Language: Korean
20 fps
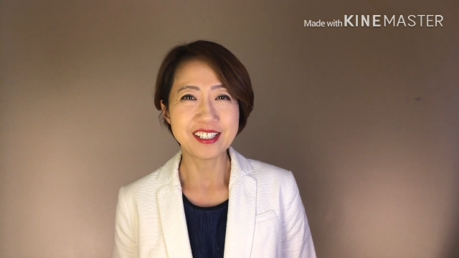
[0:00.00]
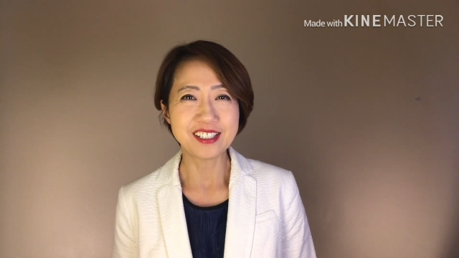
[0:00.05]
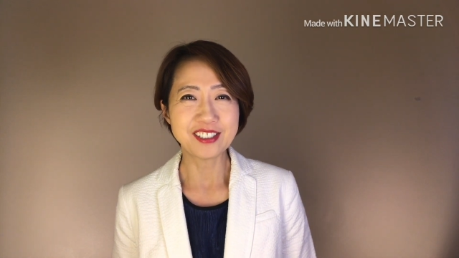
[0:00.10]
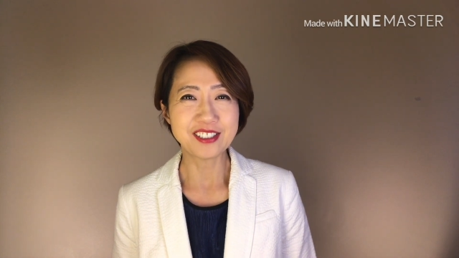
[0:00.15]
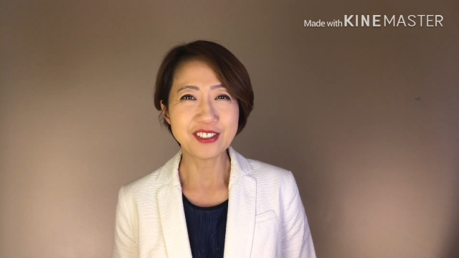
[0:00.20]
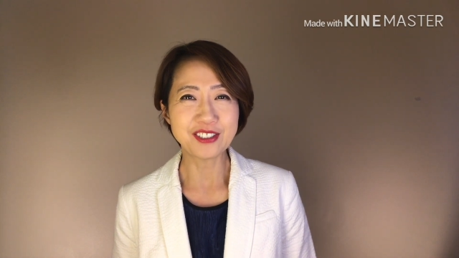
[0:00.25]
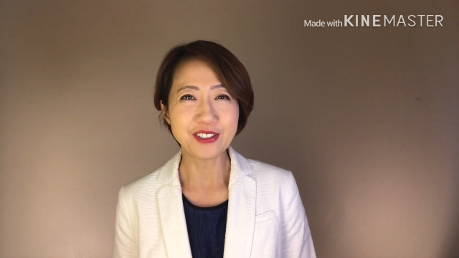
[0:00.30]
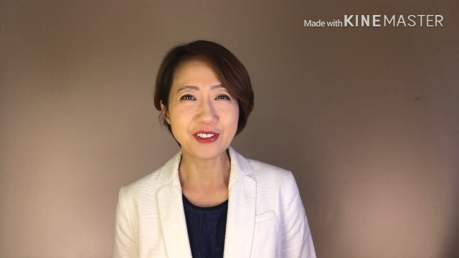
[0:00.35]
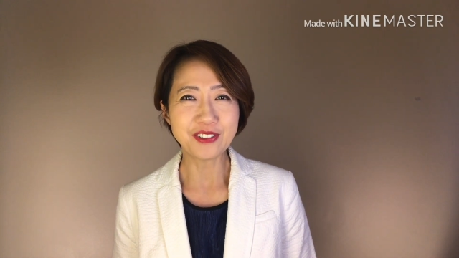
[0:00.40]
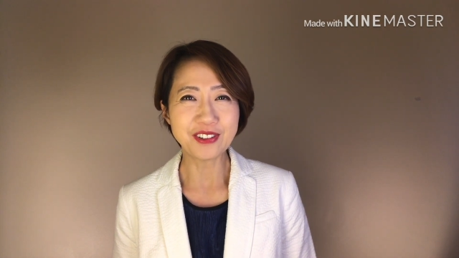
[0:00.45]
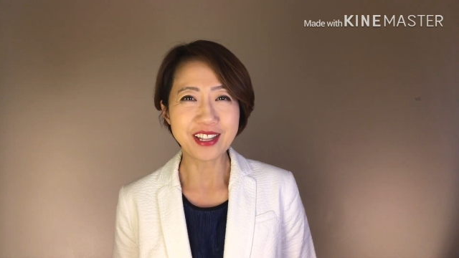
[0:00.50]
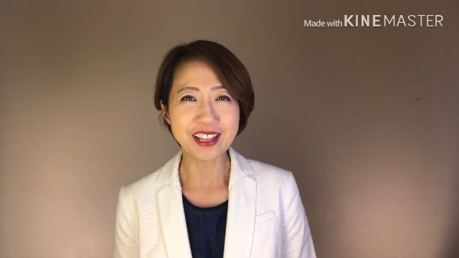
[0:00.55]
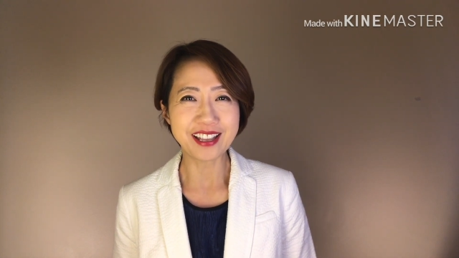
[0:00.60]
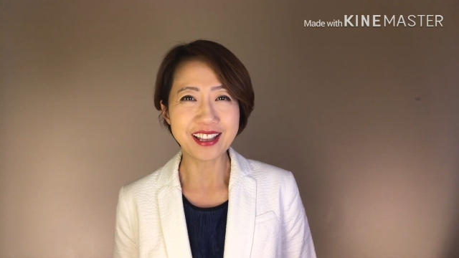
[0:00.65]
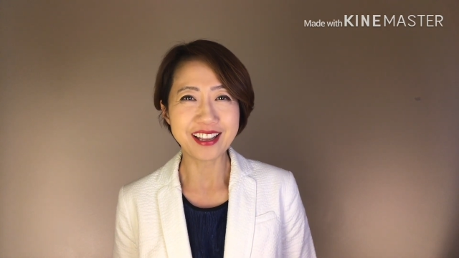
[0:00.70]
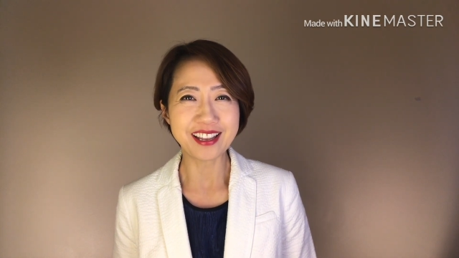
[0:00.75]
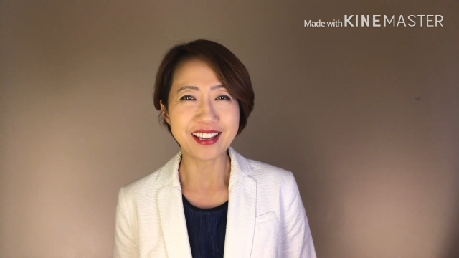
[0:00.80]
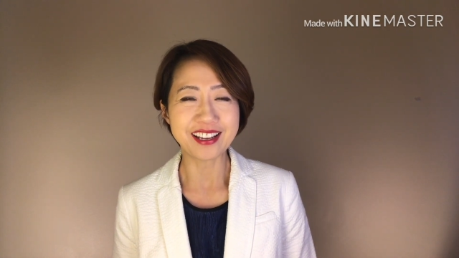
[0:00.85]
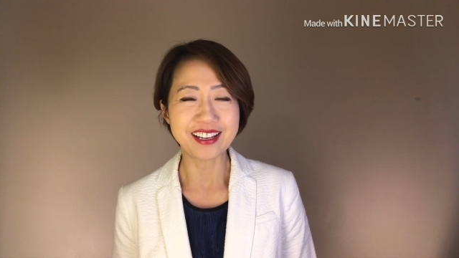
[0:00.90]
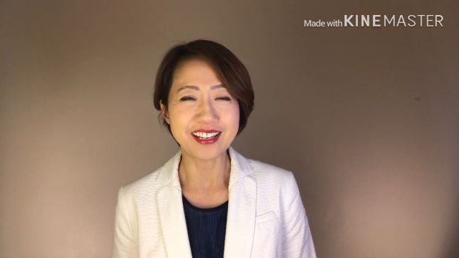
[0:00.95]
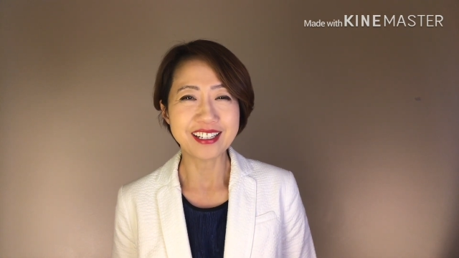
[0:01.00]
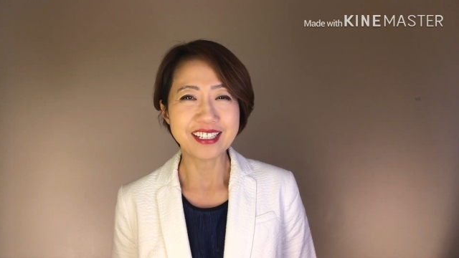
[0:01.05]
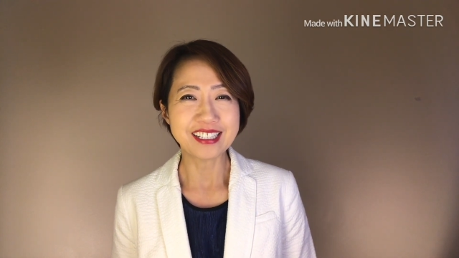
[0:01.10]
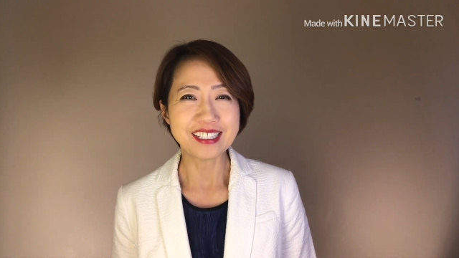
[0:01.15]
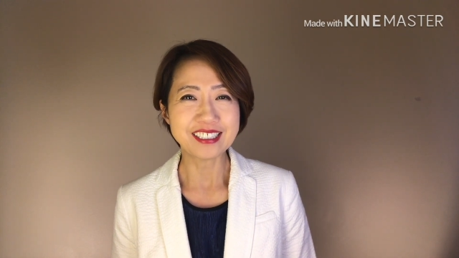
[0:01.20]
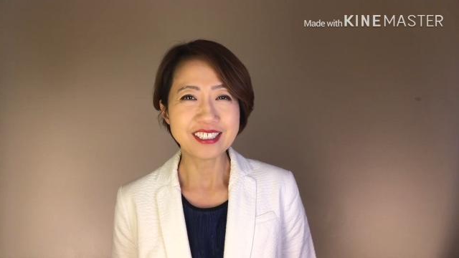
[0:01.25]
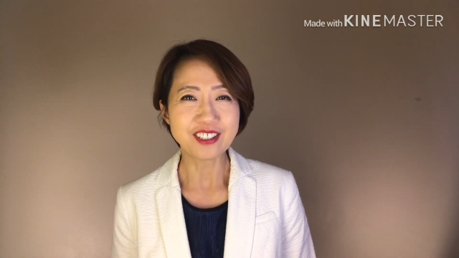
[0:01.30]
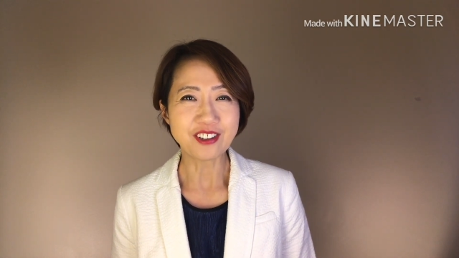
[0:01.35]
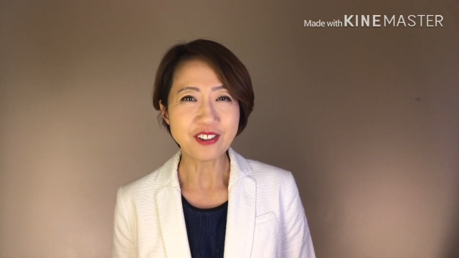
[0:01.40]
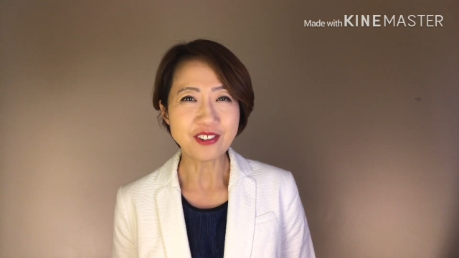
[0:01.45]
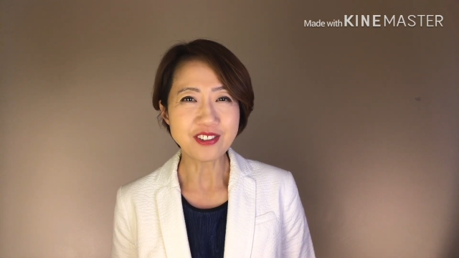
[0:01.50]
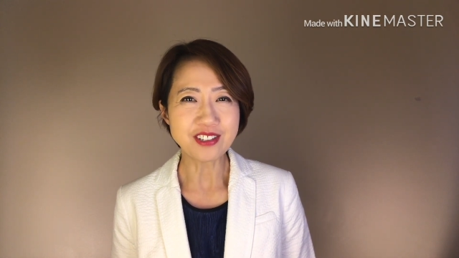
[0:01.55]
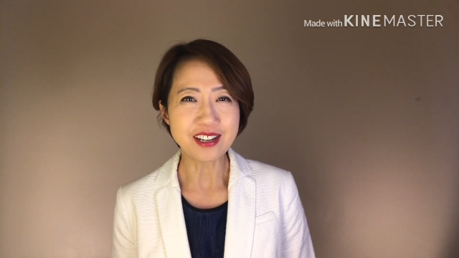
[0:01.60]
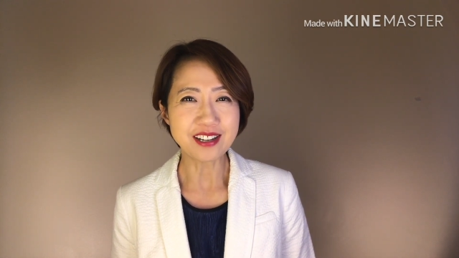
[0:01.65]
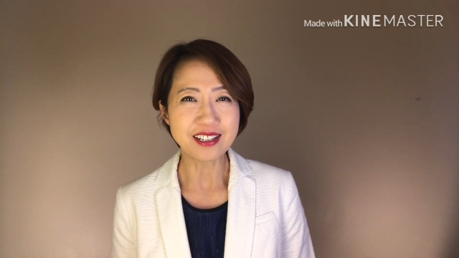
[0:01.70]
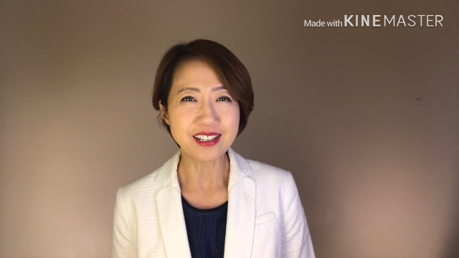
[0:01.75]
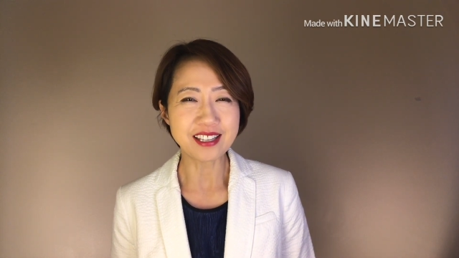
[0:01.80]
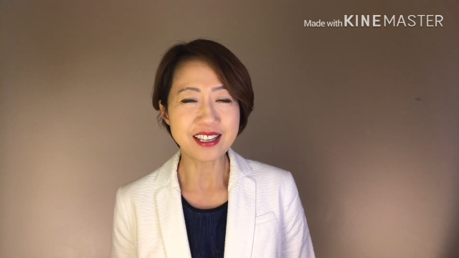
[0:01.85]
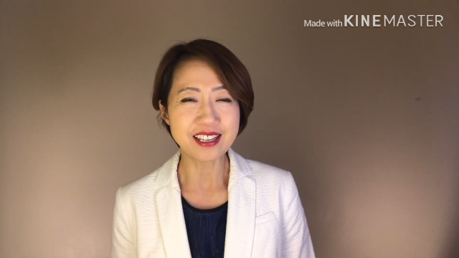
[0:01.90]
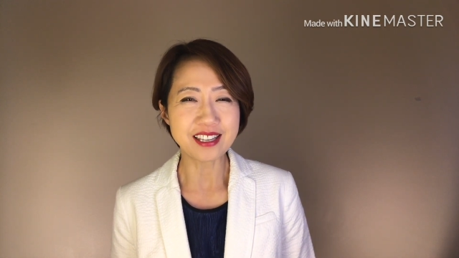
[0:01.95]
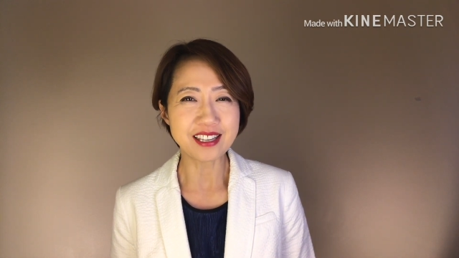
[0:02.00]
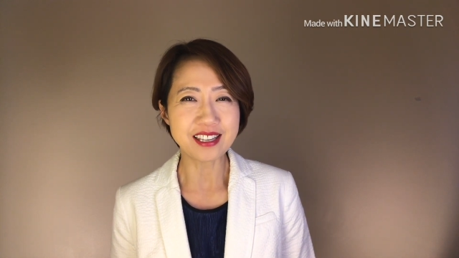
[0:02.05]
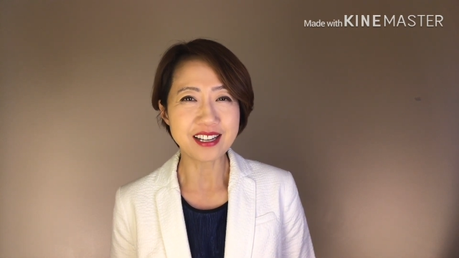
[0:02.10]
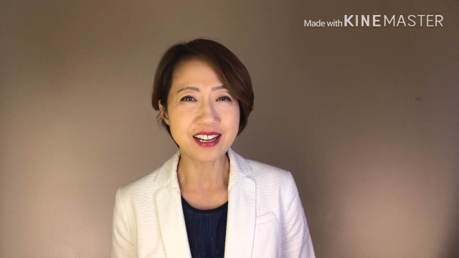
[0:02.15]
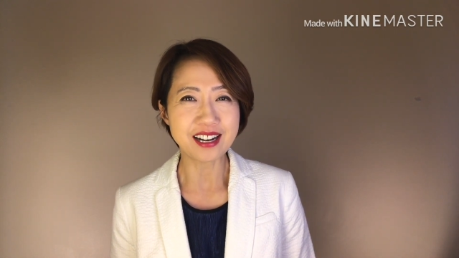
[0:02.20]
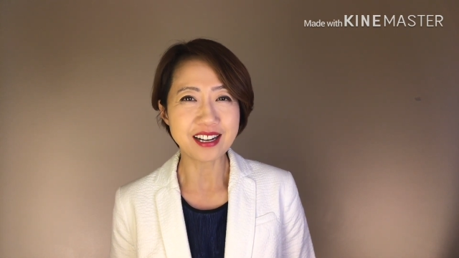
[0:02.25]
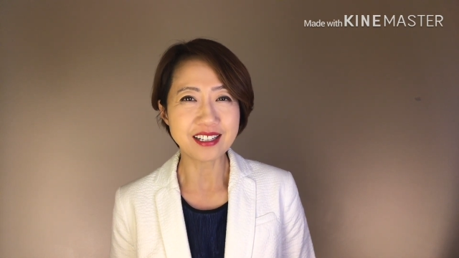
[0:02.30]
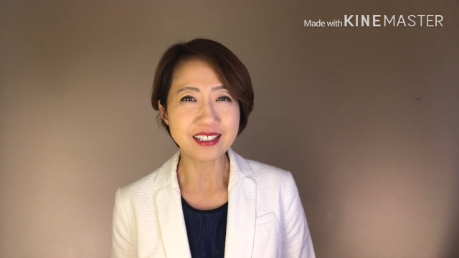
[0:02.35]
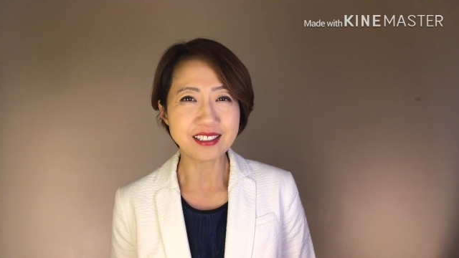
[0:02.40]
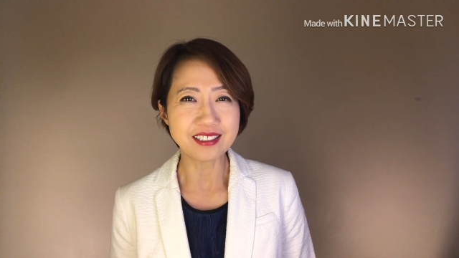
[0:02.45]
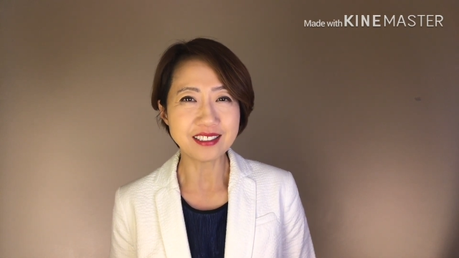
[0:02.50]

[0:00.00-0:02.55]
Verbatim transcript: 그런데 성장기가